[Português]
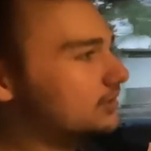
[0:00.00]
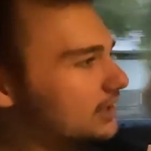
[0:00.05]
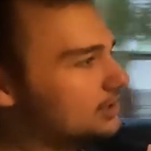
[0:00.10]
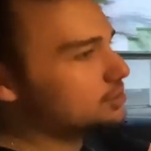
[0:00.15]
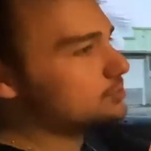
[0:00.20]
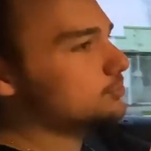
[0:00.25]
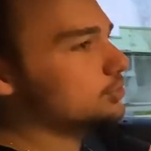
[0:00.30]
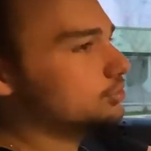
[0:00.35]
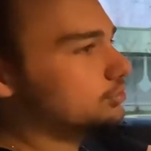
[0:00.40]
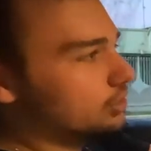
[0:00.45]

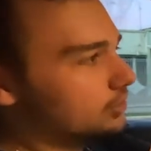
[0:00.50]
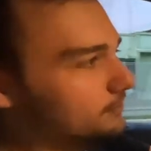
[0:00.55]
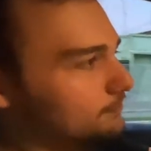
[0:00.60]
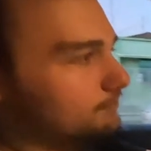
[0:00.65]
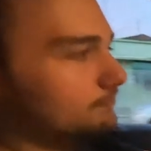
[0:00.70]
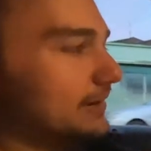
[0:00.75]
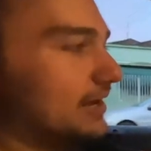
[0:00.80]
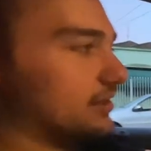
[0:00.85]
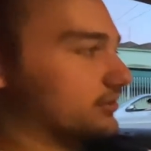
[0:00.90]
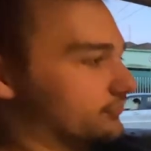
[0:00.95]
deixa o motor
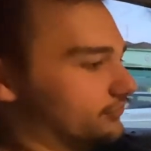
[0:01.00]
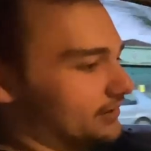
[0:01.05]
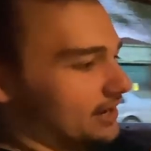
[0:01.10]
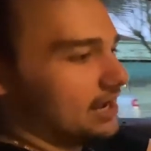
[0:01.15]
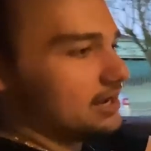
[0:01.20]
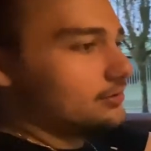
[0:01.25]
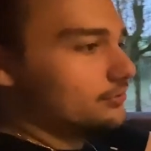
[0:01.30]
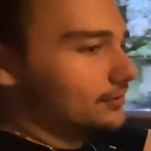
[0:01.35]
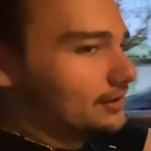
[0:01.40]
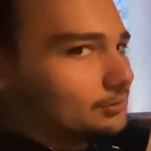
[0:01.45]
mais
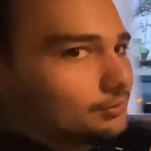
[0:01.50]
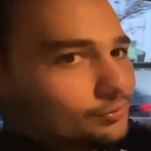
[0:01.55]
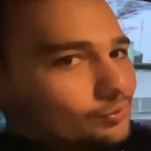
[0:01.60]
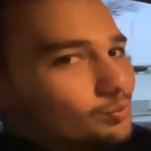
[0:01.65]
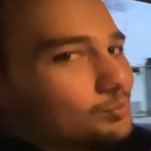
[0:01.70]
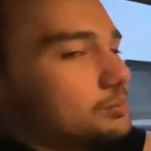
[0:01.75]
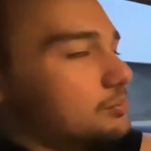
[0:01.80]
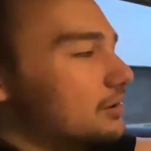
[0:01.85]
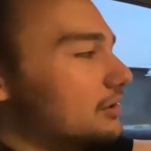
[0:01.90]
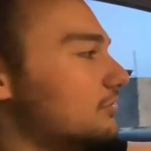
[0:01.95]
fraco, vai
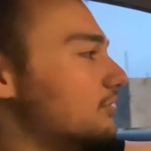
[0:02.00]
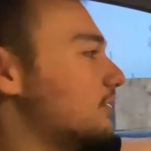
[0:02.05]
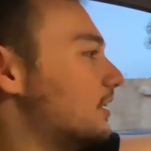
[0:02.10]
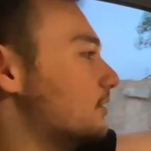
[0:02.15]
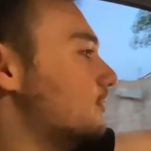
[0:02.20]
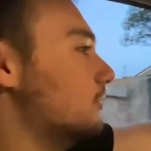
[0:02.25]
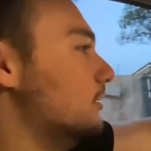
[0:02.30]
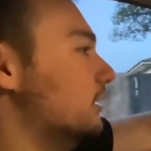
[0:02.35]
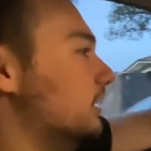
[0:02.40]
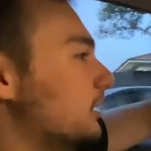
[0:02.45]
consumir menos
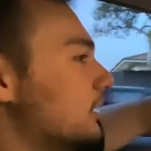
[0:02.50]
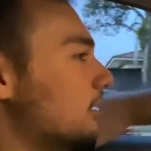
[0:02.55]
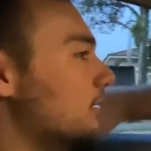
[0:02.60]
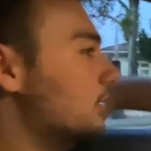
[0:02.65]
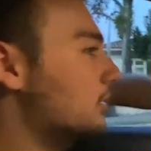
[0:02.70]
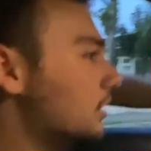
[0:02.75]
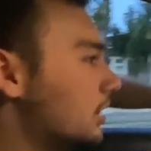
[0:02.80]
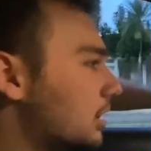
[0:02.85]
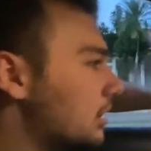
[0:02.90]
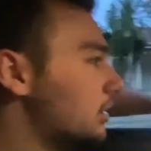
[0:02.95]
gasolina,
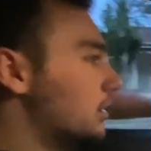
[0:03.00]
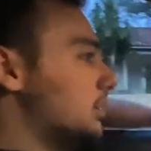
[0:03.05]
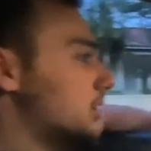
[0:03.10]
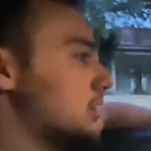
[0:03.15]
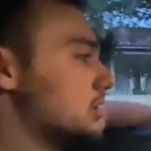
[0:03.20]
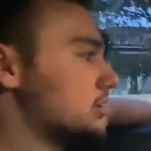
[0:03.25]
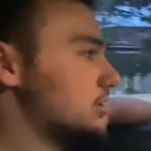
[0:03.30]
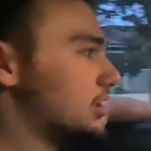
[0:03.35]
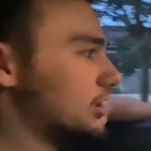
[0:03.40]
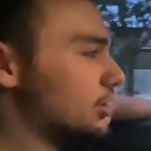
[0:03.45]

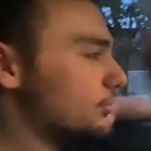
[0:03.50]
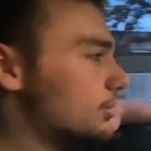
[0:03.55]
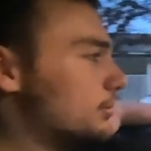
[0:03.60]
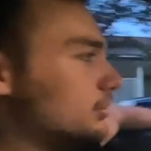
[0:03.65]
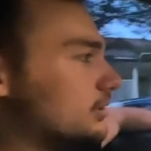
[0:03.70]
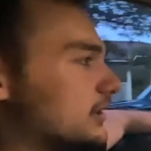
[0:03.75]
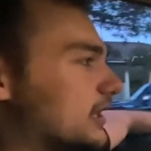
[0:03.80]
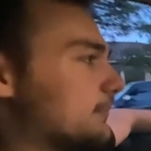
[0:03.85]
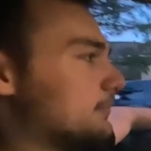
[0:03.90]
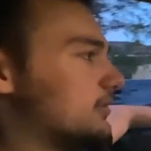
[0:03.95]
só que ao
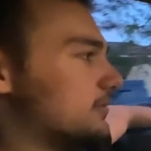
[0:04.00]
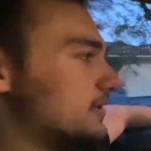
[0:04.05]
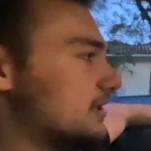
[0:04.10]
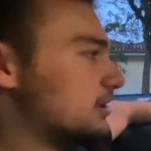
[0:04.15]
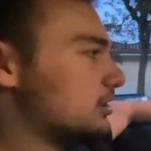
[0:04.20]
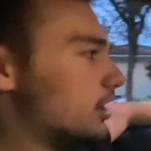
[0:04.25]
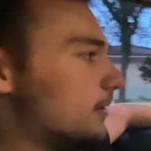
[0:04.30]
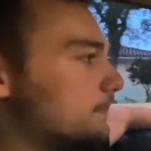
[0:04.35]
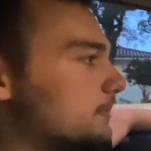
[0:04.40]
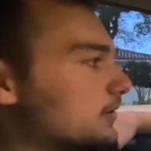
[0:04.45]
mesmo tempo você vai
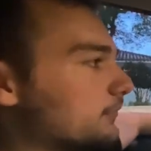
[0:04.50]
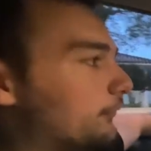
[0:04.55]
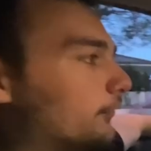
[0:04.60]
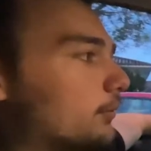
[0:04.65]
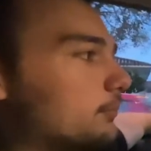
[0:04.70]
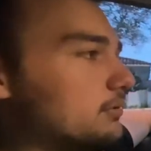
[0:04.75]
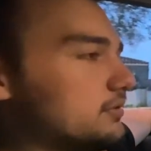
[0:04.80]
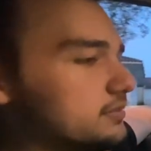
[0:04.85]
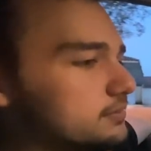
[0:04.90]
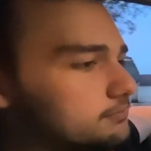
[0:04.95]
ter uma
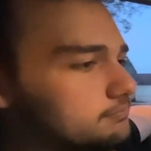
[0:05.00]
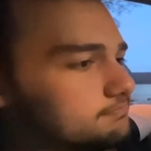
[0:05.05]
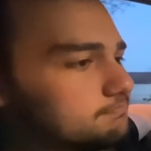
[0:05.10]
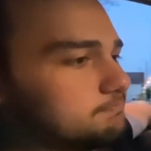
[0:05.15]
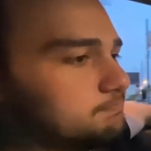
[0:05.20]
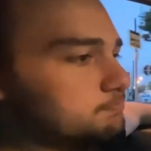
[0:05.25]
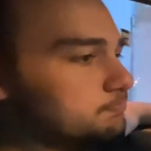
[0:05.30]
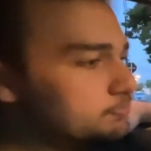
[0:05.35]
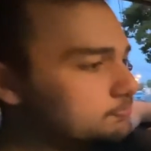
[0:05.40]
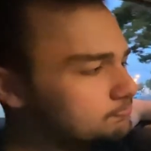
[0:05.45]
performance
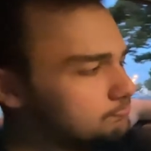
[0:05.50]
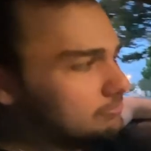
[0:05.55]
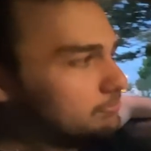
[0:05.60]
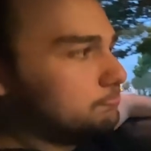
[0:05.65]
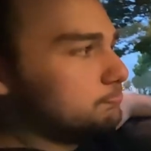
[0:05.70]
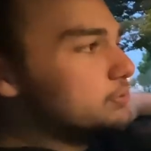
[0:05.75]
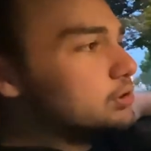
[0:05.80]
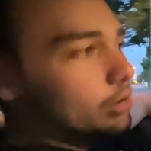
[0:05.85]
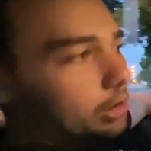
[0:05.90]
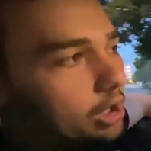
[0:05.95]

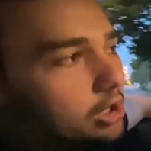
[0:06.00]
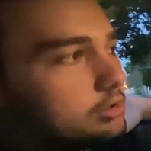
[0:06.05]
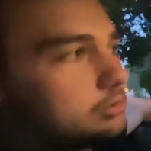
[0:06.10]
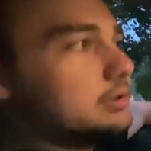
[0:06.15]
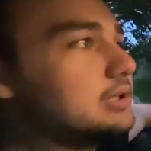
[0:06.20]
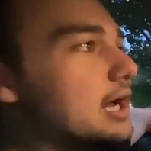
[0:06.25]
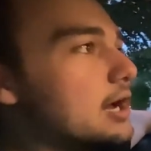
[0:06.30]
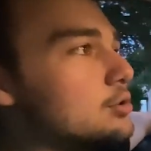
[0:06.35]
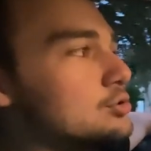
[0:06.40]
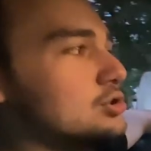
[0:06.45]
pior
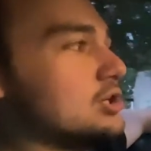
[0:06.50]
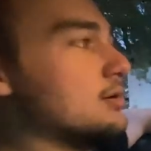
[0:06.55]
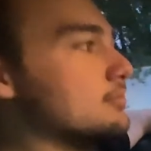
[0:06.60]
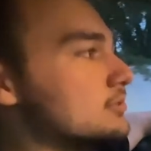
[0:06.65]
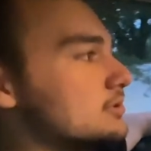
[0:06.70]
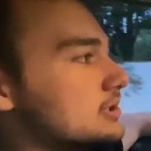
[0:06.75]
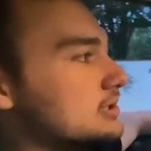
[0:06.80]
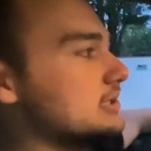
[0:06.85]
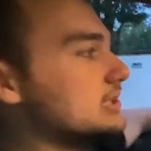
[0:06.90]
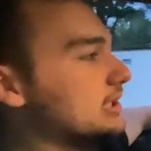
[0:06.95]
do carro,
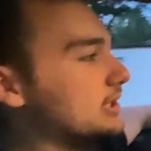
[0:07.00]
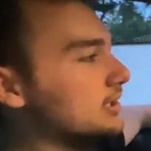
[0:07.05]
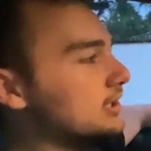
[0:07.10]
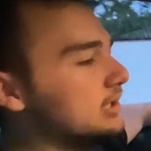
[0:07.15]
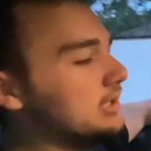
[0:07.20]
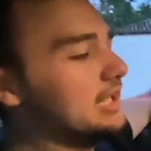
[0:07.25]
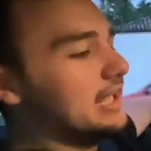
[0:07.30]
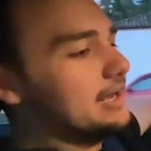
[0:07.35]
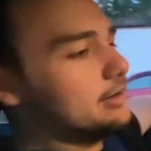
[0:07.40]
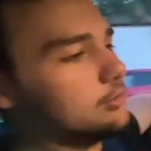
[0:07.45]
digamos assim.
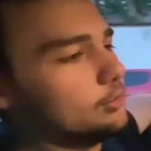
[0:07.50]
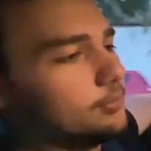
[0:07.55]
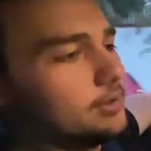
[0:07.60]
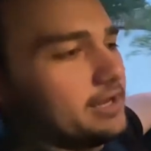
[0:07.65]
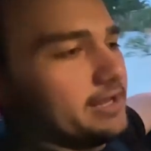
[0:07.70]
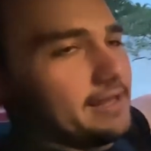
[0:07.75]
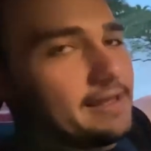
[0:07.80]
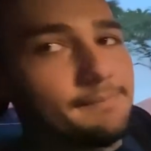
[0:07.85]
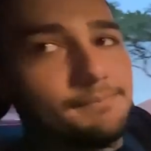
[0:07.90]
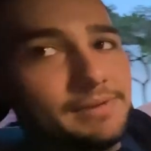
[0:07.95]
É, com,
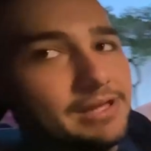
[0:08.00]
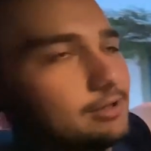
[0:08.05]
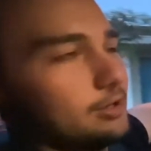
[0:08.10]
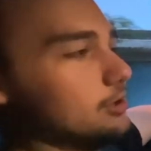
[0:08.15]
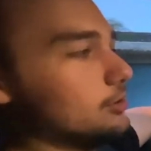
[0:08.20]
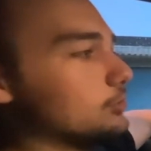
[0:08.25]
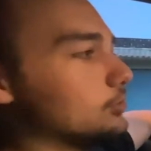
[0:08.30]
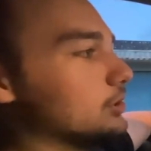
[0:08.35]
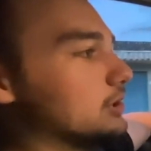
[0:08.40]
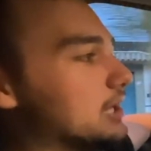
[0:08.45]
é
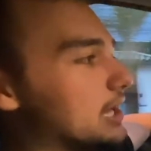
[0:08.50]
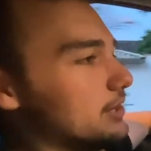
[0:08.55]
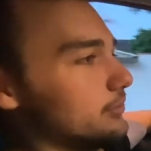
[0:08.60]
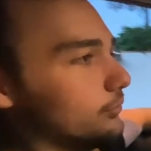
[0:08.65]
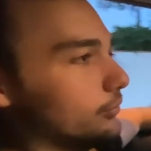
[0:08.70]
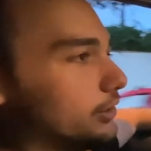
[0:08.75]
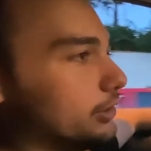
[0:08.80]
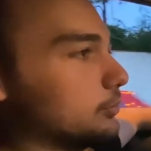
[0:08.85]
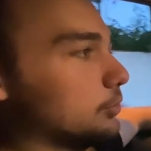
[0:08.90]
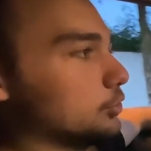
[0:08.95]
melhor colocar
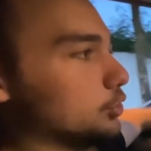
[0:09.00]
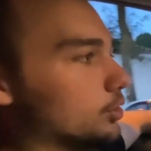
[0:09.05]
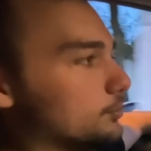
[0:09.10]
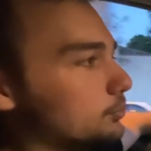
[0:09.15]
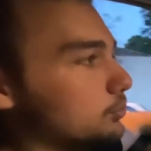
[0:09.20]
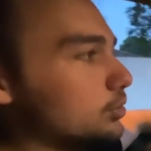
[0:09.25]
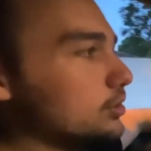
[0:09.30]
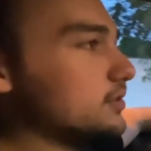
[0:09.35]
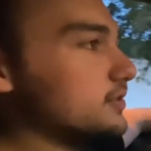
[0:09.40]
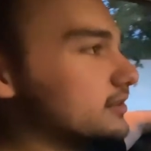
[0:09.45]
no
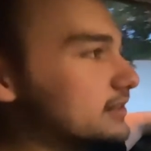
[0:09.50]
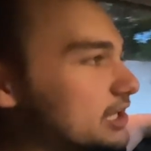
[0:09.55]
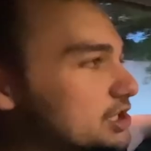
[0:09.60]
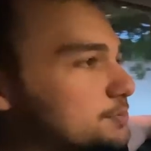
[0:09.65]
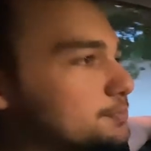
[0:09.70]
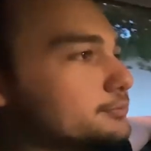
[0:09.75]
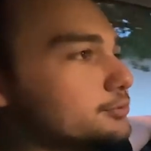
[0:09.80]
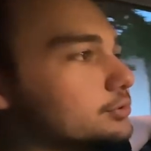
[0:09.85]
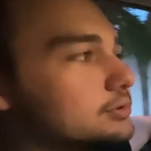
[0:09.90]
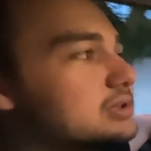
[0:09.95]
econômico quando você tá
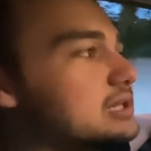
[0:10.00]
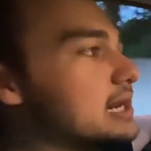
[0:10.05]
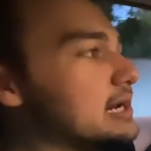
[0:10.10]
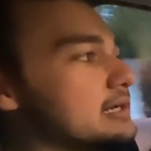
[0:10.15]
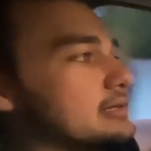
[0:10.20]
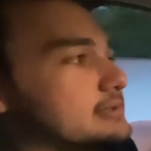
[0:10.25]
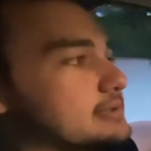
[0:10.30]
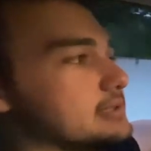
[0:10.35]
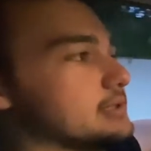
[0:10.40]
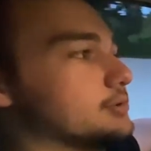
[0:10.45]
tipo no
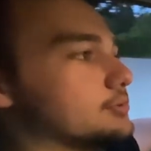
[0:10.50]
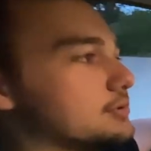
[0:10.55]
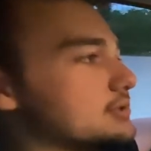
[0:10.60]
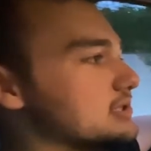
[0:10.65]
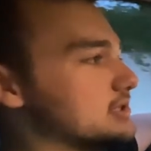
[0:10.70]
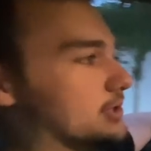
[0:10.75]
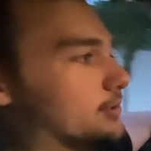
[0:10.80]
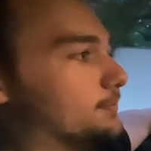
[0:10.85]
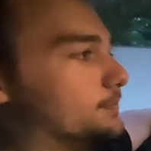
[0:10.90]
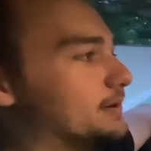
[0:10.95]
trânsito
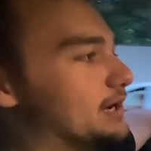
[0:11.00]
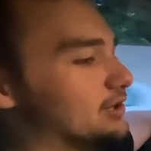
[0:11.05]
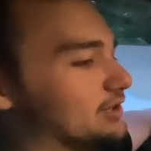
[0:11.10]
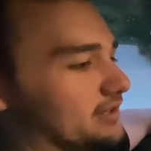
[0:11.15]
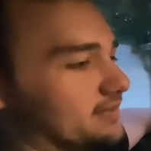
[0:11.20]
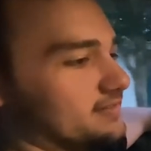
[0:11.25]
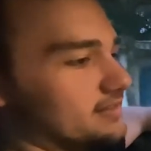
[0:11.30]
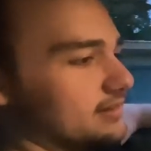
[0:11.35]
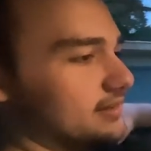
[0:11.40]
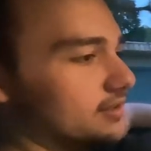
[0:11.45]
de São Paulo,
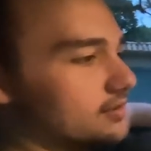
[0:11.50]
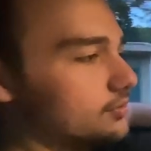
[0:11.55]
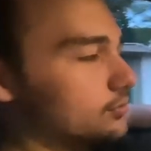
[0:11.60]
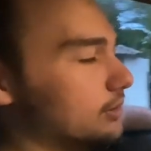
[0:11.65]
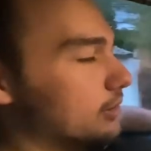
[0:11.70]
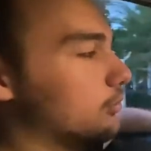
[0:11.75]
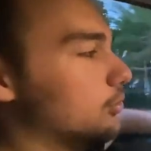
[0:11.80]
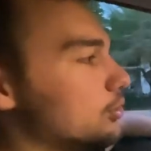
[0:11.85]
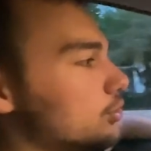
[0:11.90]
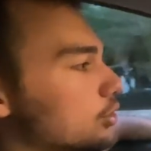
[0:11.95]
aí você
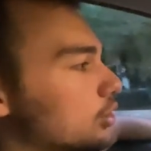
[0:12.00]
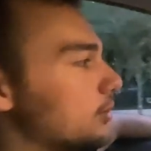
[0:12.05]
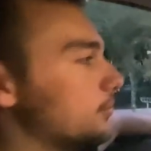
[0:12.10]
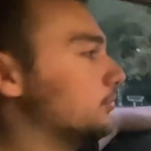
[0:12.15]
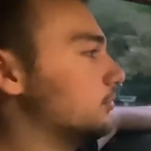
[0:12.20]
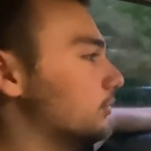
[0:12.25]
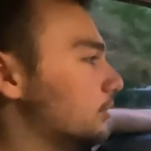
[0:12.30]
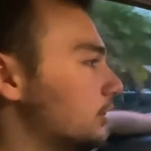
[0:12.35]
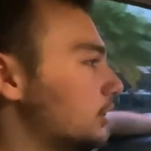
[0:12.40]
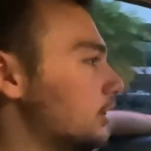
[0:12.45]
lança o econômico.